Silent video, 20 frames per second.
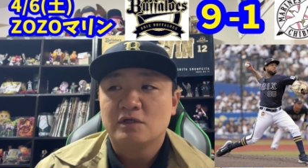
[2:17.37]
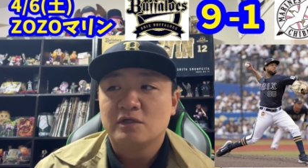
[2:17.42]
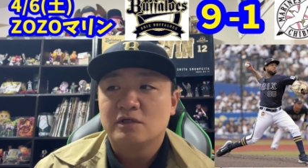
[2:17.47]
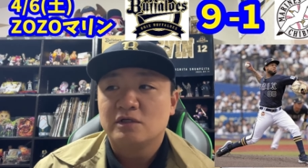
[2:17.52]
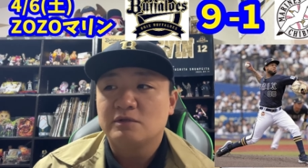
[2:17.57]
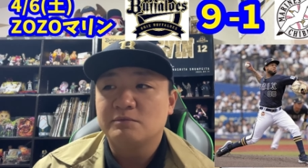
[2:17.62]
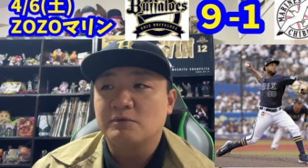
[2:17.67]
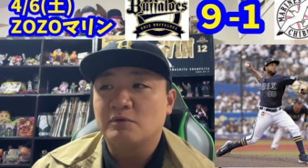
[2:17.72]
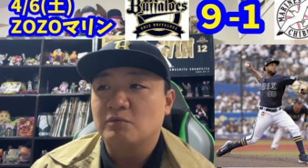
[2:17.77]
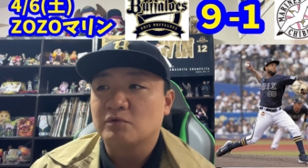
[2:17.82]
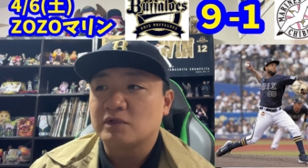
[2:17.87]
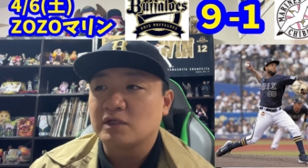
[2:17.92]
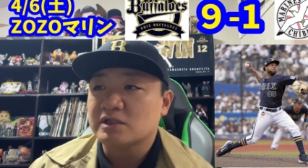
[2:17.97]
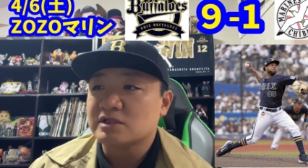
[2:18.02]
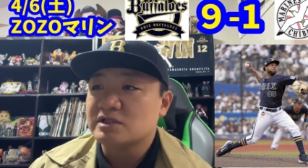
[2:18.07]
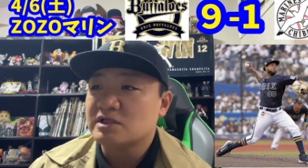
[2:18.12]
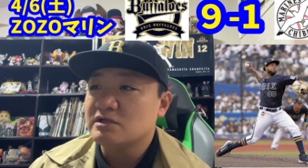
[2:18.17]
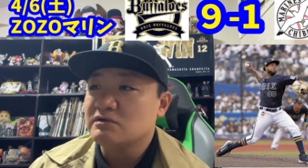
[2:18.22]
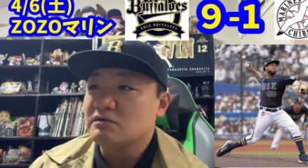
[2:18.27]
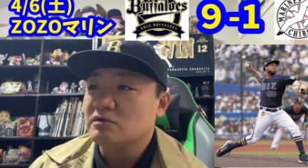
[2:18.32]
今もう打
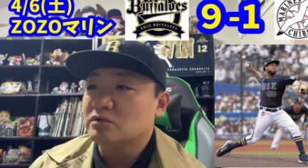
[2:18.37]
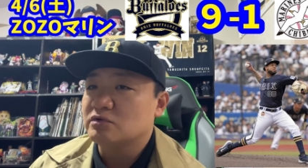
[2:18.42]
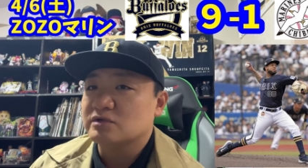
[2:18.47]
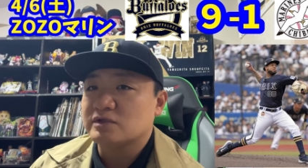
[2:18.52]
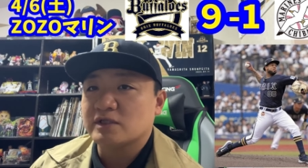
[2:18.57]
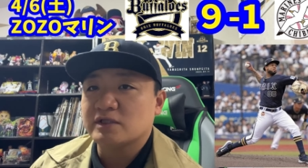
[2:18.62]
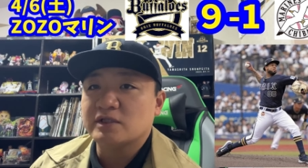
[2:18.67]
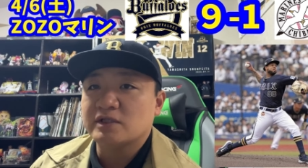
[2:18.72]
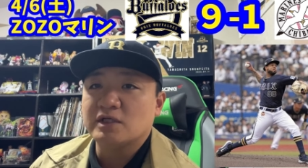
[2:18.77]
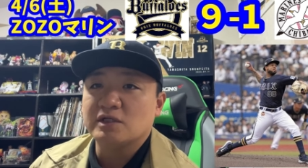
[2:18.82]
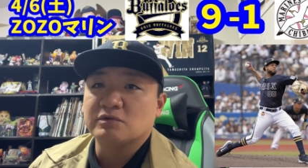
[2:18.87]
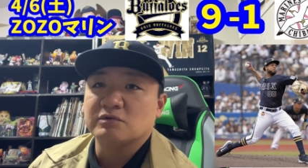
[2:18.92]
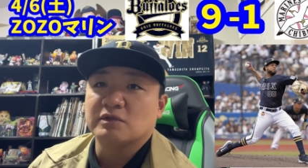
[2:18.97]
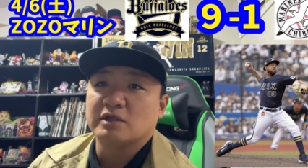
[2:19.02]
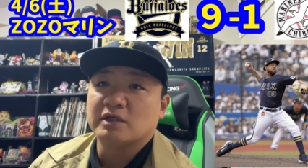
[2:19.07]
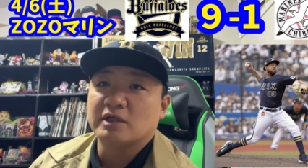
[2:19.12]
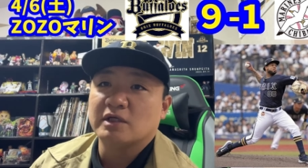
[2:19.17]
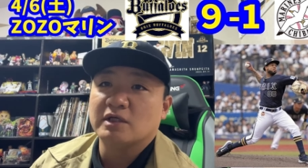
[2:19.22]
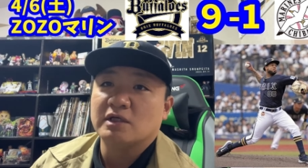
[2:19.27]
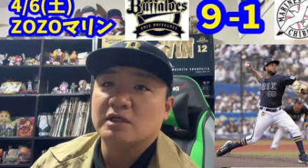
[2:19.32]
線はほんとセデーニョだ
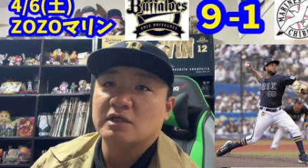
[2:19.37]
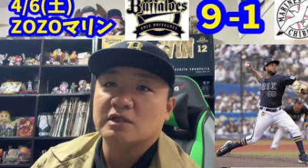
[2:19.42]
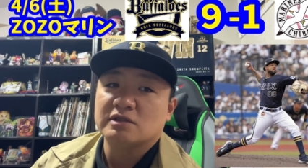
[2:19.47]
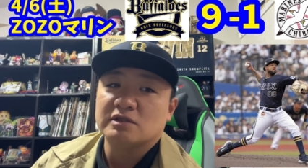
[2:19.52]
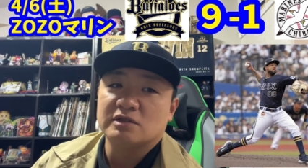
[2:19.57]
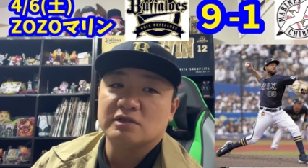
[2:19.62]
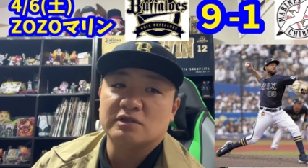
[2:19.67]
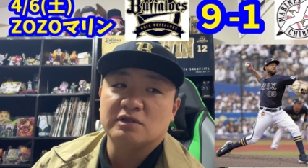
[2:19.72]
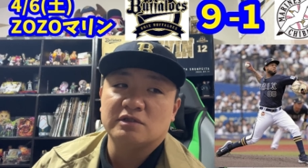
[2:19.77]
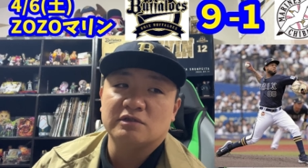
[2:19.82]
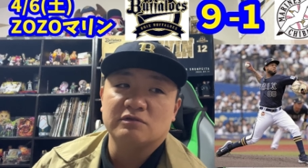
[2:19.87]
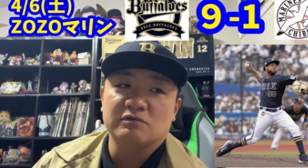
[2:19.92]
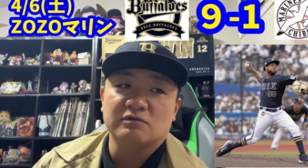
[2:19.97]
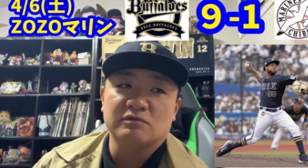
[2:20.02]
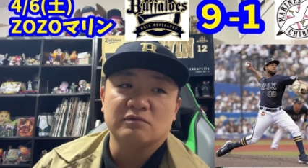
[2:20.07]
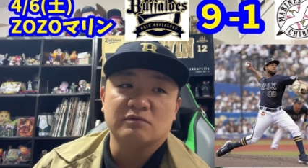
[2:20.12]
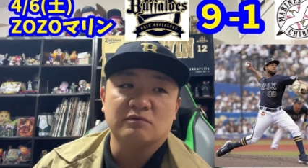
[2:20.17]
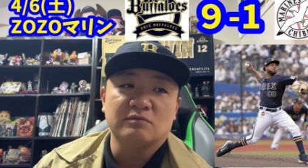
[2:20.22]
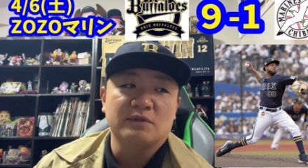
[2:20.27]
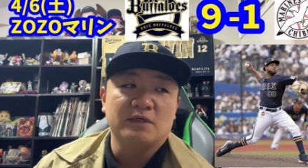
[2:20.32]
ね。セデーニョ
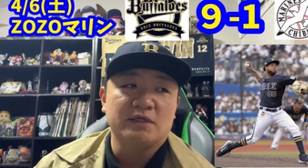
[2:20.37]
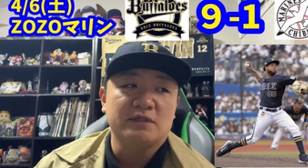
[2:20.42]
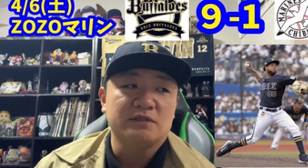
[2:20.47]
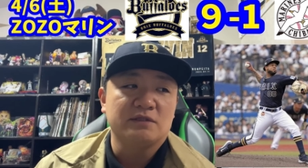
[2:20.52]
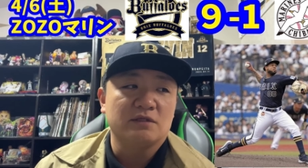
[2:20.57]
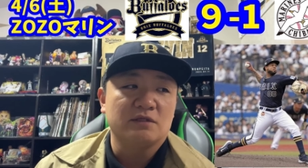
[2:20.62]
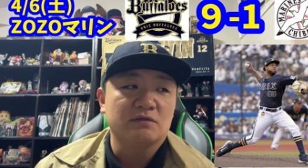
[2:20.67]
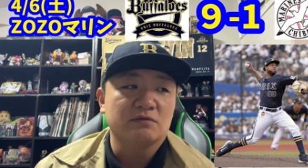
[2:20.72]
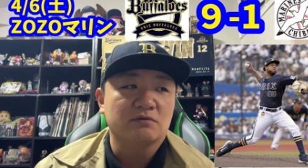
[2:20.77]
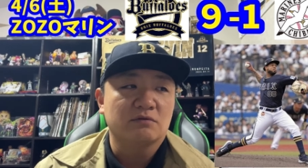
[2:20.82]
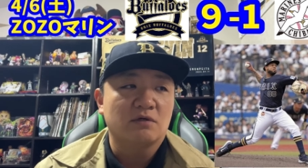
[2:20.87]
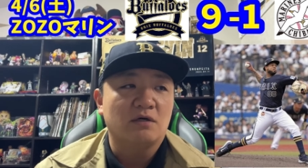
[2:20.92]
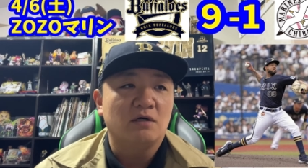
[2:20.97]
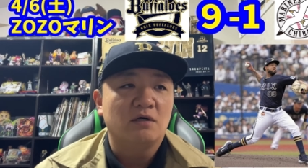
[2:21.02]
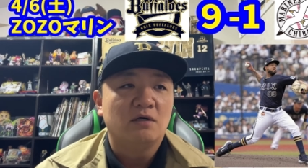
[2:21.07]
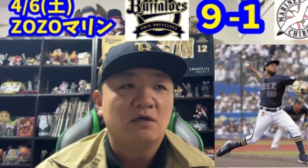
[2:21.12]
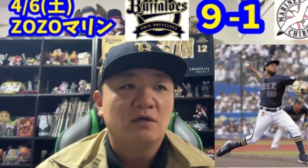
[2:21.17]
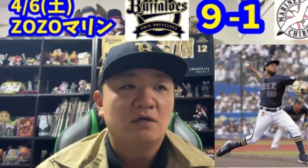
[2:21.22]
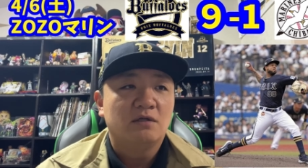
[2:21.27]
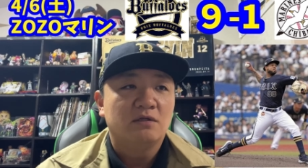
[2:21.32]
の前になんとか、
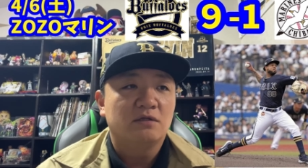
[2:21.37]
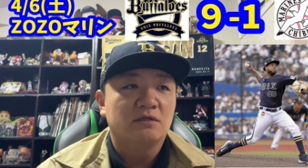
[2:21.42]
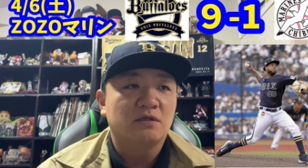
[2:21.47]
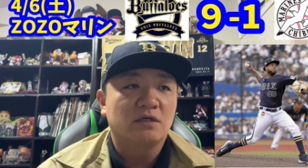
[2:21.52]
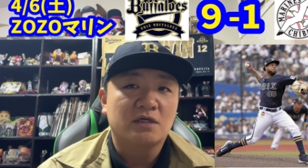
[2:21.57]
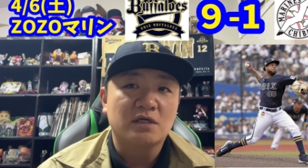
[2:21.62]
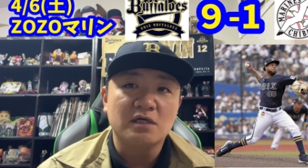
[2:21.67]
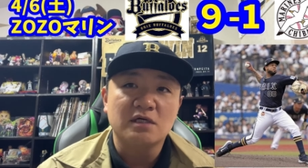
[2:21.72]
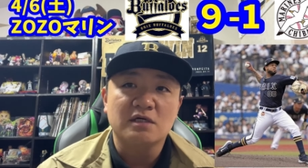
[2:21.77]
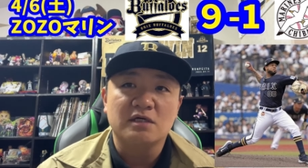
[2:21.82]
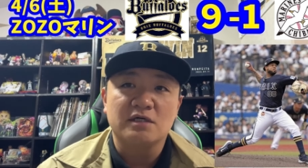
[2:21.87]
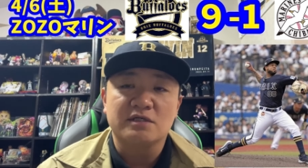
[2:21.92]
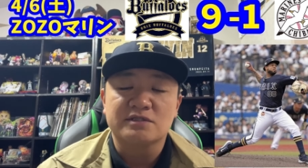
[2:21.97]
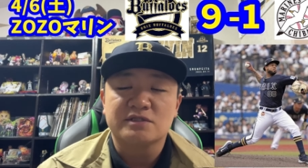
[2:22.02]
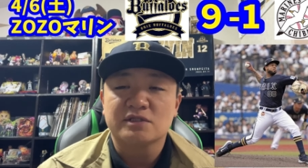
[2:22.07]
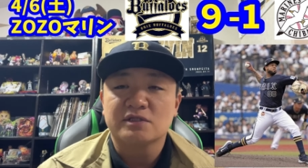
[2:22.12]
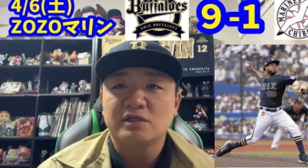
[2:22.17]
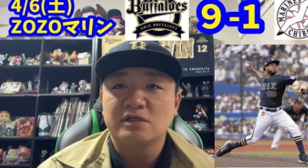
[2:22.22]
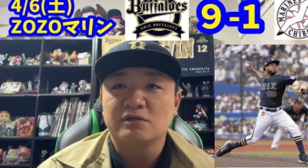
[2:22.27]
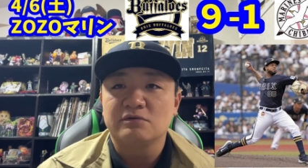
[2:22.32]
中川
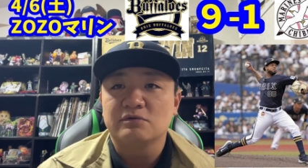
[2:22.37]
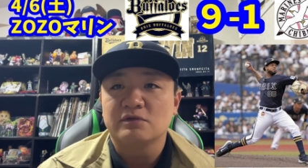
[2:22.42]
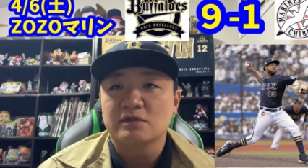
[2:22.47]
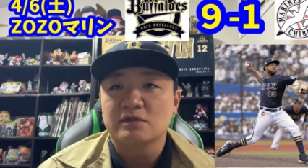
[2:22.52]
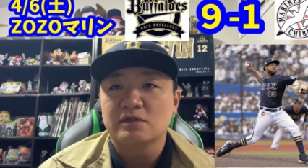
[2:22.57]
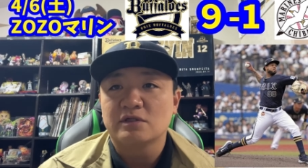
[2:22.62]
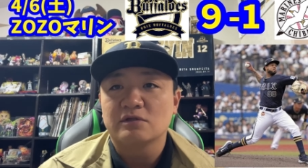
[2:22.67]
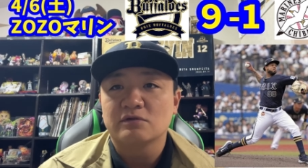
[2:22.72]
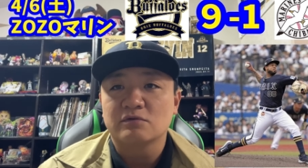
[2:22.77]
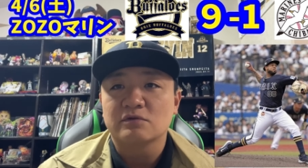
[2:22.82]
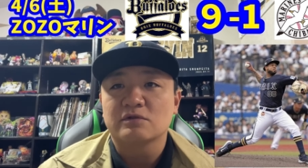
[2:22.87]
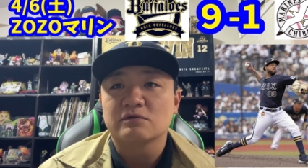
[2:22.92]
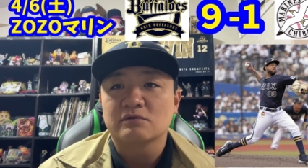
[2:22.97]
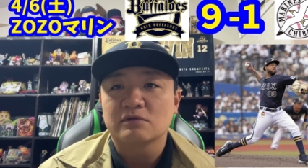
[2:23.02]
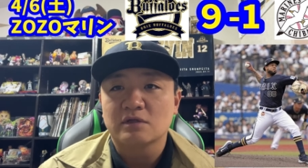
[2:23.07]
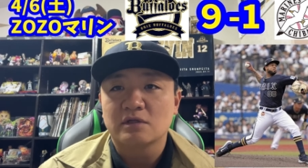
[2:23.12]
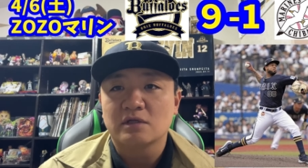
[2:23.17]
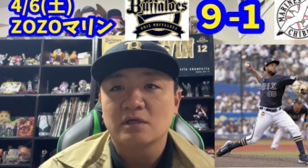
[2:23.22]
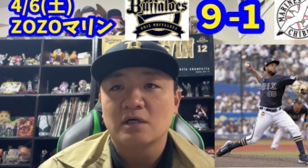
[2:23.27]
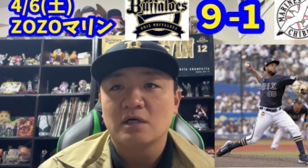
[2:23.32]
セデーニョで点取ってる
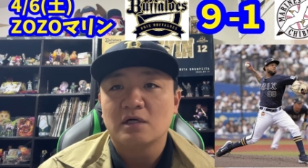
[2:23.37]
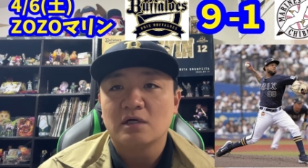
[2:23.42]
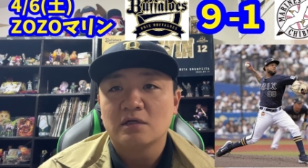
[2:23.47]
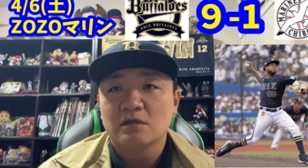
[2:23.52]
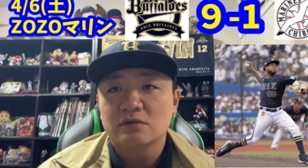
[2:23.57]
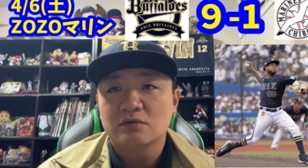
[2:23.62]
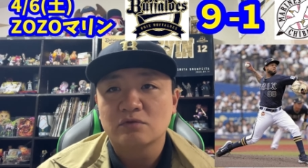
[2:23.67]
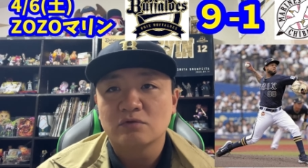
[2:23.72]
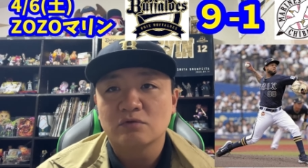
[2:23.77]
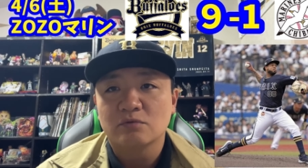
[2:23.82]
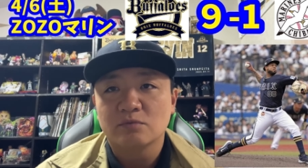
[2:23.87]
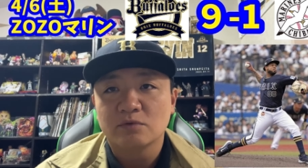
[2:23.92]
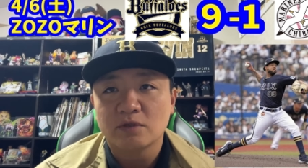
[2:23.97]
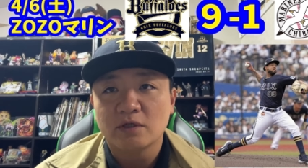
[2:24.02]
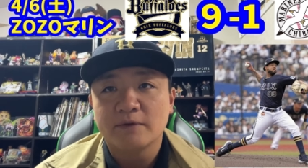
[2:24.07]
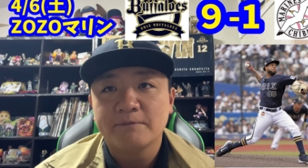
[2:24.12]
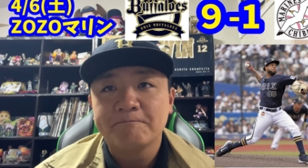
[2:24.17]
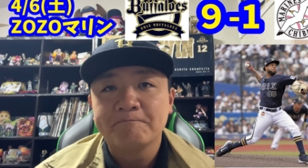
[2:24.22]
から、今日もね。